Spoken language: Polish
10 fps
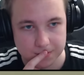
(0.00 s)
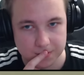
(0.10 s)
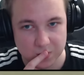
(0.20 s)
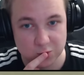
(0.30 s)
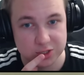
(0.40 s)

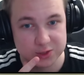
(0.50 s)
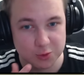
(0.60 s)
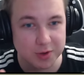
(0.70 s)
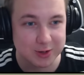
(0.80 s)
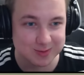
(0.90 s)
Muszę
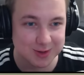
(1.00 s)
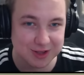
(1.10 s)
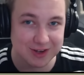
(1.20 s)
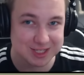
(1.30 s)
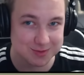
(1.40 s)
zupę
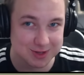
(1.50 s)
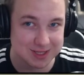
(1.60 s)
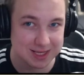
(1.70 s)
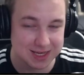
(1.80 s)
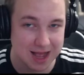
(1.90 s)
rozmontować, żeby
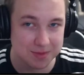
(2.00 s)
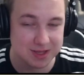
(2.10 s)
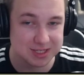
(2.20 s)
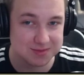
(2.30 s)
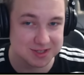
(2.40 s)
dostać
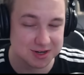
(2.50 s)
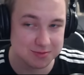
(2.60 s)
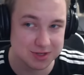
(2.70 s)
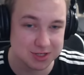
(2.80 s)
kamień, żeby zrobić